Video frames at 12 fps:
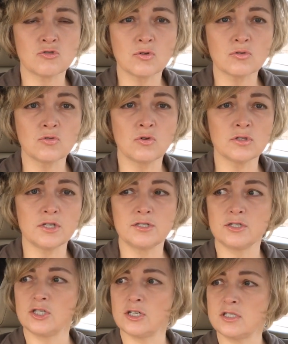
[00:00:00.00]
что кто-то
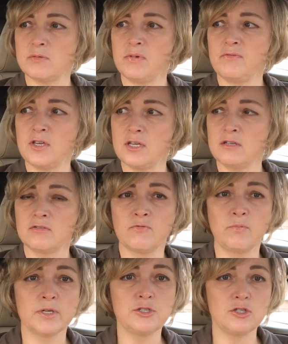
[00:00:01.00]
сейчас тебе
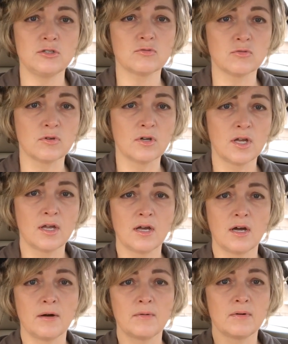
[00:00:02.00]
въедет в бочину.
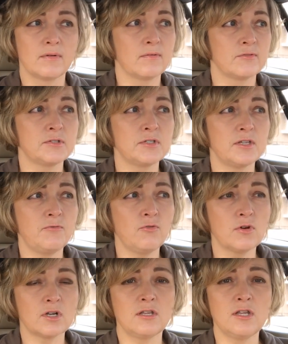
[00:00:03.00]

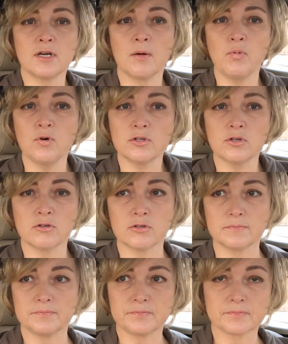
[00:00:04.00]
Светофоры не
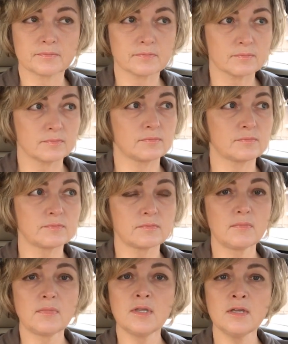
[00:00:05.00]
работают.
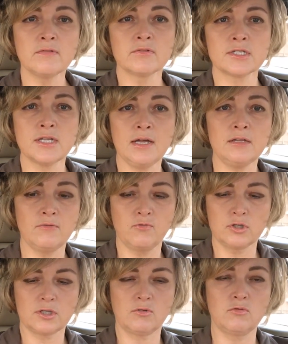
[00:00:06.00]
И вы знаете,
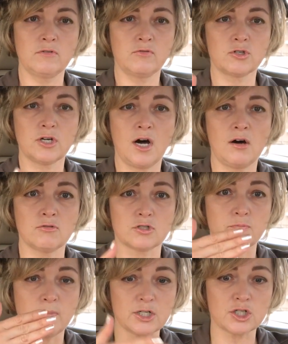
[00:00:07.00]
вот такой вот
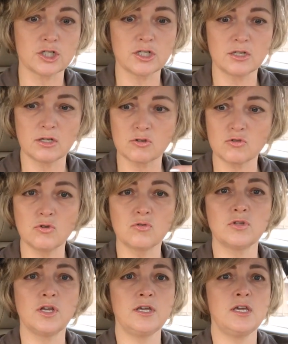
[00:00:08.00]
хаос. Машины, кто
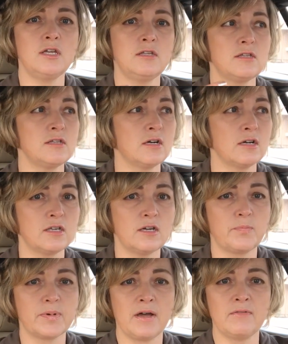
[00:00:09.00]
куда едет,
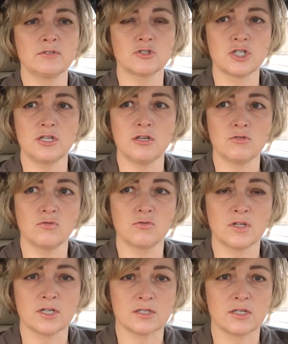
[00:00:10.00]
никаких правил же нету
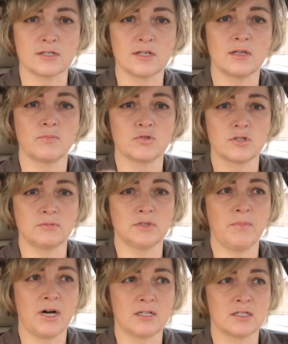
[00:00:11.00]
у нас. Если,
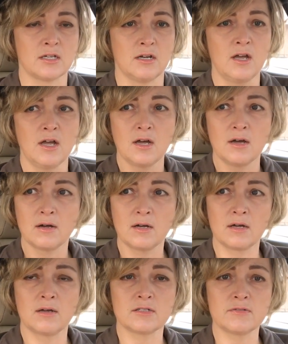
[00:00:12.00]
допустим, ломается
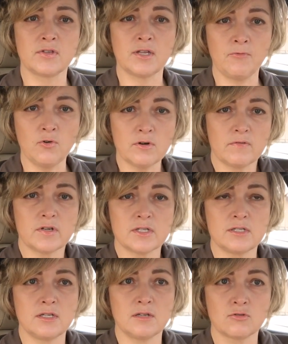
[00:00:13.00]
э, светофор в
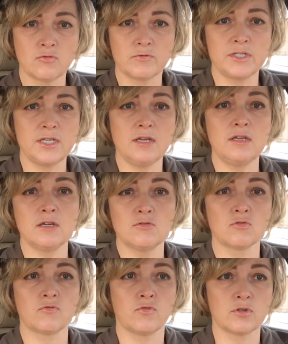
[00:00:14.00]
России, то все
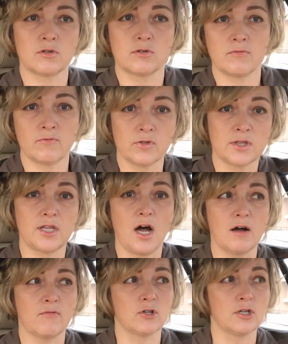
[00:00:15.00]
едут вот, вот
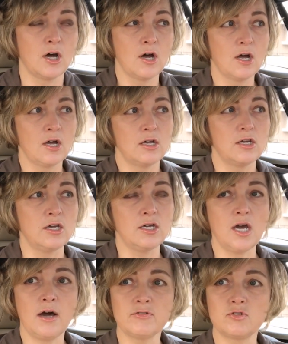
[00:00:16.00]
так вот
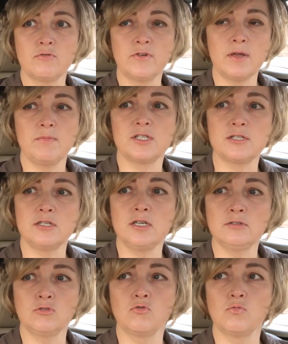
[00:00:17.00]
я все время
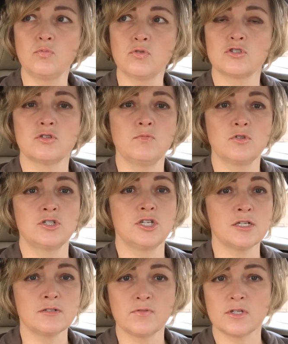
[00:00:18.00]
сидела и думаю, боже мой,
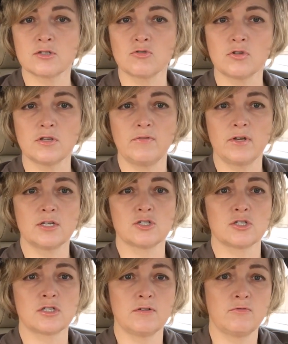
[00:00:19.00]
сейчас у нас кто-то
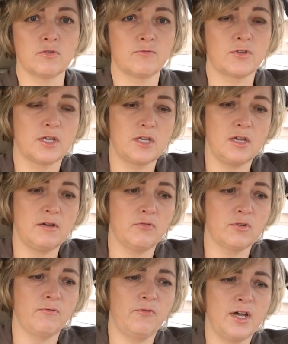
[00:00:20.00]
врежется. И вот в такие
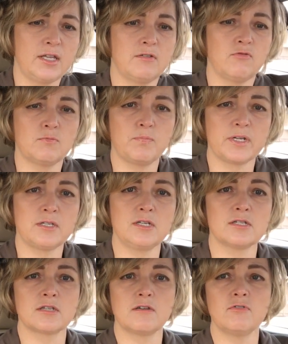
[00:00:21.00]
вот, в эти вот
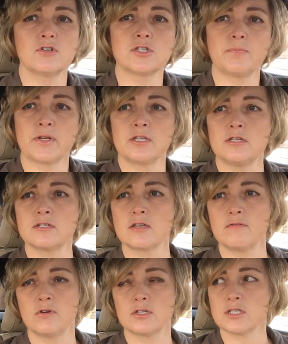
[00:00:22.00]
протискивается,
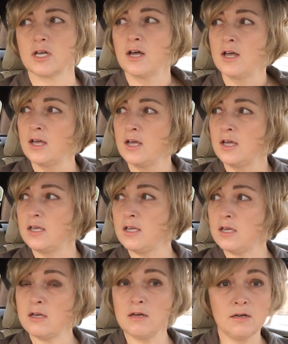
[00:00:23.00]
протискивается.
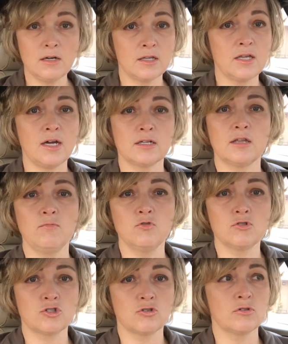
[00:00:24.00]
И это я к
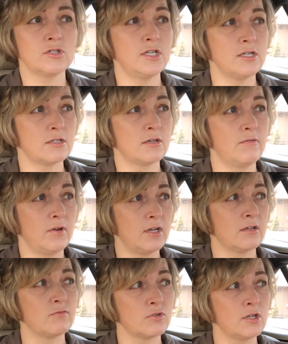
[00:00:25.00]
тому, что здесь
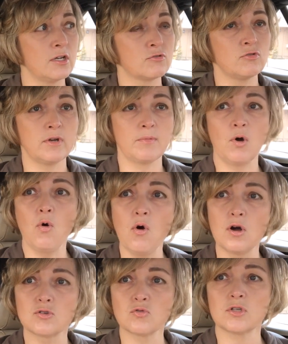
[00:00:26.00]
говорят, вот Рик все время,
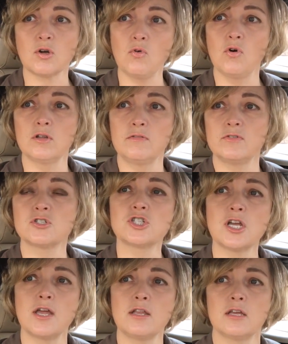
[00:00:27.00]
ой, тут такое
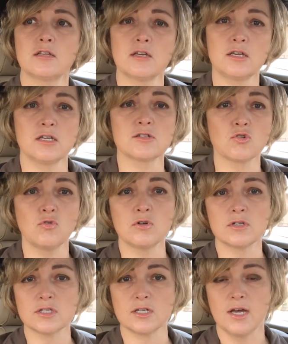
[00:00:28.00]
движение, такие
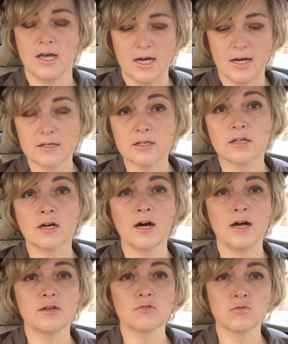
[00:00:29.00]
скорости. Это
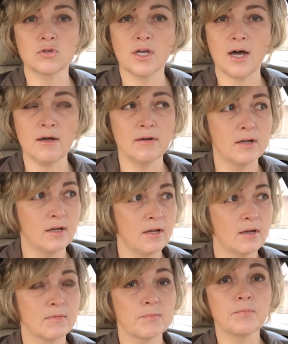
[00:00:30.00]
такая ерунда.
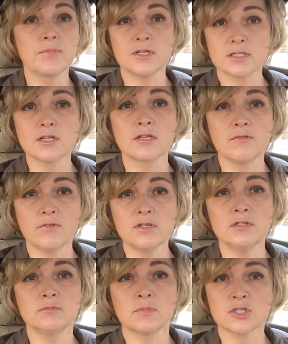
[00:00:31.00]
Если ты
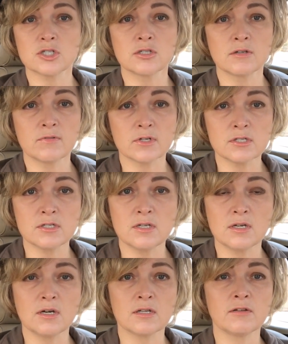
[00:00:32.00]
водил машины в
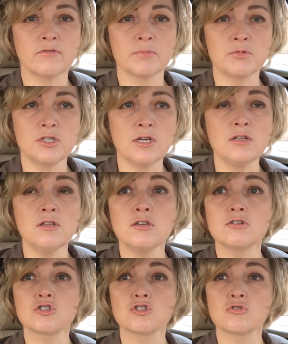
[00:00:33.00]
России, это вообще
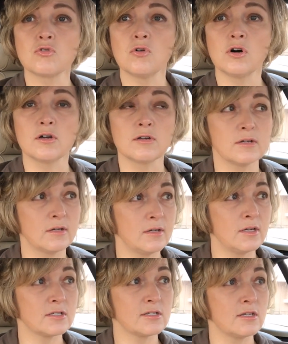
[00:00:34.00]
ничто,
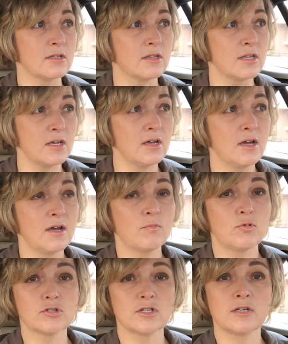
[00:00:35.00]
если ты
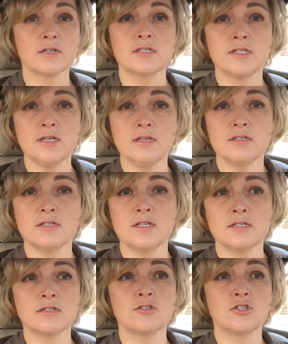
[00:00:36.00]
после России
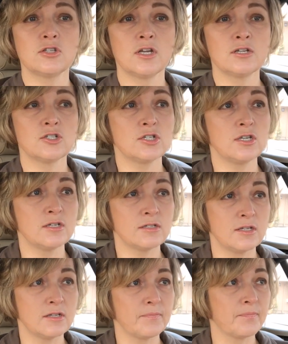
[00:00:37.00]
здесь начинаешь
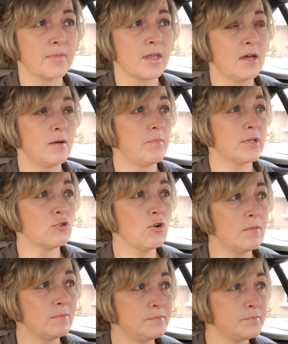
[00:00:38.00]
ездить.
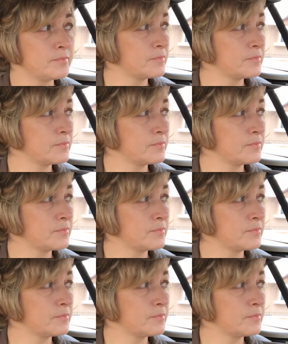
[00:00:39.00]
Потом,